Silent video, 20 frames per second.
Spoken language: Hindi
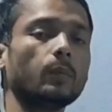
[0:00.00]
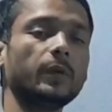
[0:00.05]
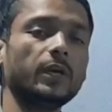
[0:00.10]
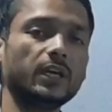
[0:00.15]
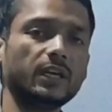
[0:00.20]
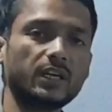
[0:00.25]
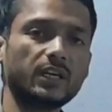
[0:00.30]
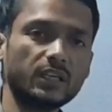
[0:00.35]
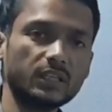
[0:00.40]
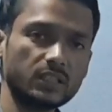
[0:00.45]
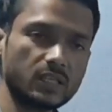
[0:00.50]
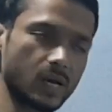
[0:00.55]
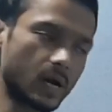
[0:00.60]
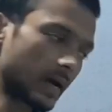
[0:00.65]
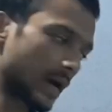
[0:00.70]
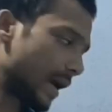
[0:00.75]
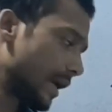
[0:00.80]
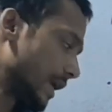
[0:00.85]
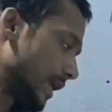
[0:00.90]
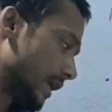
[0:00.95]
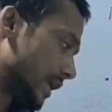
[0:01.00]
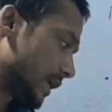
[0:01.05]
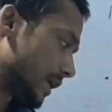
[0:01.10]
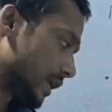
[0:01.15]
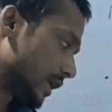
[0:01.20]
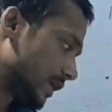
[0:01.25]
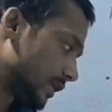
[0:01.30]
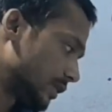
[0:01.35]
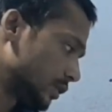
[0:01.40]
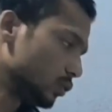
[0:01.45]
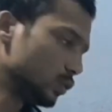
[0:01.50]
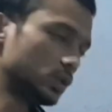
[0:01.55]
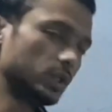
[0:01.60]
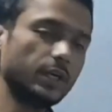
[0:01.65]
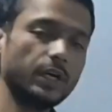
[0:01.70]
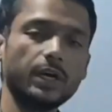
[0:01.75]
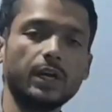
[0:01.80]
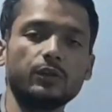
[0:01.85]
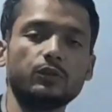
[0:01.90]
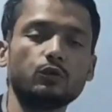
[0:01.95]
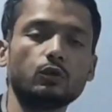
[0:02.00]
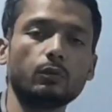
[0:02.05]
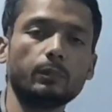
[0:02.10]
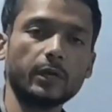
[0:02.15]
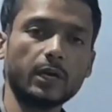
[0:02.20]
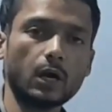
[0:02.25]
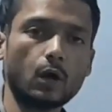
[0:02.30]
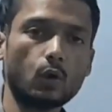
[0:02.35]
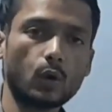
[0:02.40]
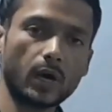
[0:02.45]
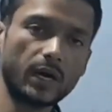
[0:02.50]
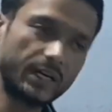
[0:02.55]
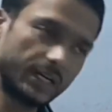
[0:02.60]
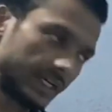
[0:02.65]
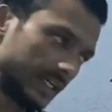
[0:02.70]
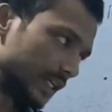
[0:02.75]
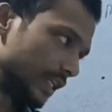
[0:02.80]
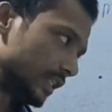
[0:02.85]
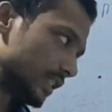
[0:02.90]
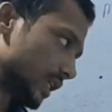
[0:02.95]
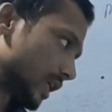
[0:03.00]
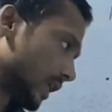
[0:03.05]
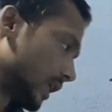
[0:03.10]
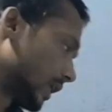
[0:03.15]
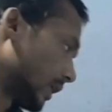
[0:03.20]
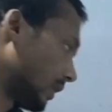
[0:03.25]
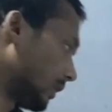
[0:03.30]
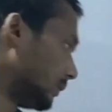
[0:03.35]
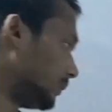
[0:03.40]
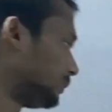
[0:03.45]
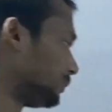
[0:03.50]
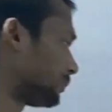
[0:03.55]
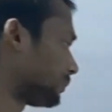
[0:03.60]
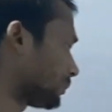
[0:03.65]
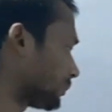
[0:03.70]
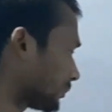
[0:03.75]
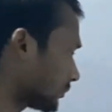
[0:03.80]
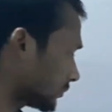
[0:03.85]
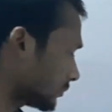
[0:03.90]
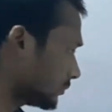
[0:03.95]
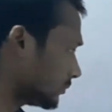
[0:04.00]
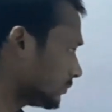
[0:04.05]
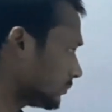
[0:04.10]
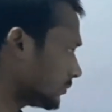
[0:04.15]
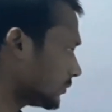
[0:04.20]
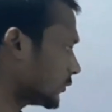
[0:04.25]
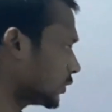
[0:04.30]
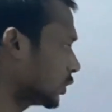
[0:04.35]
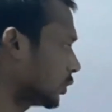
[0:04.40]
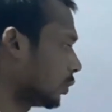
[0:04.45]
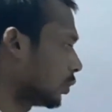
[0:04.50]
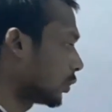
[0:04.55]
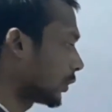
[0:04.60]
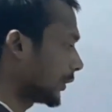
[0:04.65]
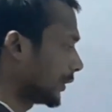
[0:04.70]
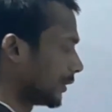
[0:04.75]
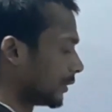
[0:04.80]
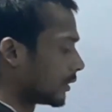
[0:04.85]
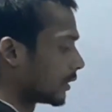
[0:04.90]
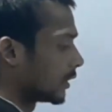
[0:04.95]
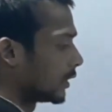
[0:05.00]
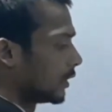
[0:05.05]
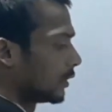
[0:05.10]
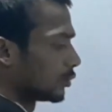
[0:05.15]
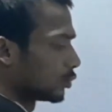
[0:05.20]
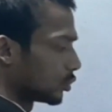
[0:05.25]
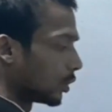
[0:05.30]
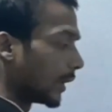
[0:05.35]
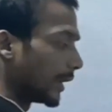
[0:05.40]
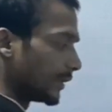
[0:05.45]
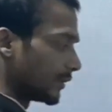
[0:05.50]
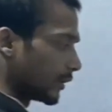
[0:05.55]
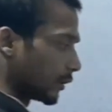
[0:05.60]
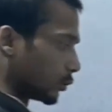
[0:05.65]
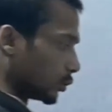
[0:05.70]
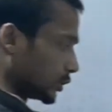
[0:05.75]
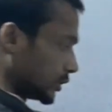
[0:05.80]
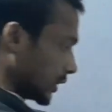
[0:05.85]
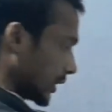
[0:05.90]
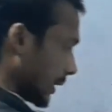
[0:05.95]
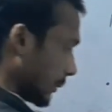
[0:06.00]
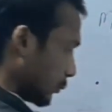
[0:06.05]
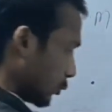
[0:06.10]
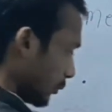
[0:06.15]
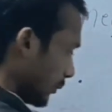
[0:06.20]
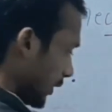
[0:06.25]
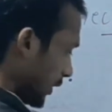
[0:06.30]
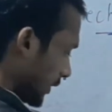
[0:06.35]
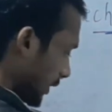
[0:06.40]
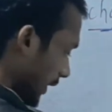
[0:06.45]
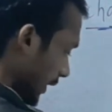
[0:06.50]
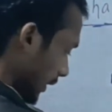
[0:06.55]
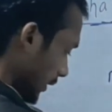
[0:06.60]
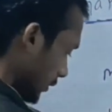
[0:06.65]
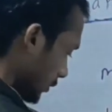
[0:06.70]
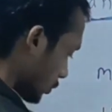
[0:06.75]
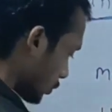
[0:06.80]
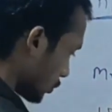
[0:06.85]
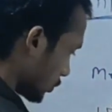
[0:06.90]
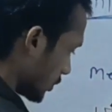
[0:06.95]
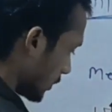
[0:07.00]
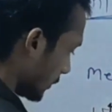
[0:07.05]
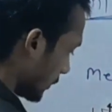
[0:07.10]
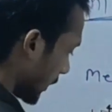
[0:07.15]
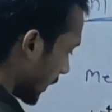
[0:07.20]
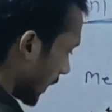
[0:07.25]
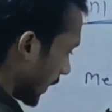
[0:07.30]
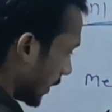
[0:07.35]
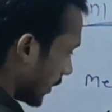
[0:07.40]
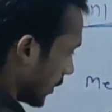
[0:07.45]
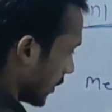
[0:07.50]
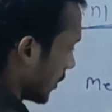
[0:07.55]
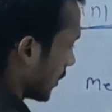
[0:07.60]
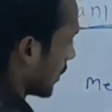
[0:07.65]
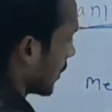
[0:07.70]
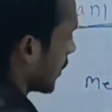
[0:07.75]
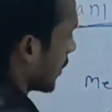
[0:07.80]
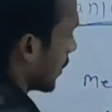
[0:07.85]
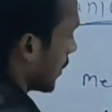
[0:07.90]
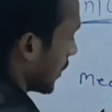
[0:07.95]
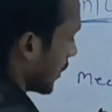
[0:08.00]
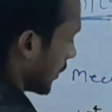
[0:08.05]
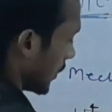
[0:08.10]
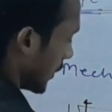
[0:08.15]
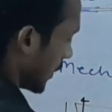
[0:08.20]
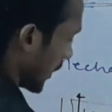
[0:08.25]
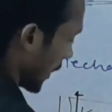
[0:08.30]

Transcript: इंक्रीज किया काइनेटिक एनर्जी उसी रेशियो में क्या होगा डिक्रीज करेगा ओके सो ऐसे क्वेश्चन आपको मिलते हैं तो सिंपल है क्या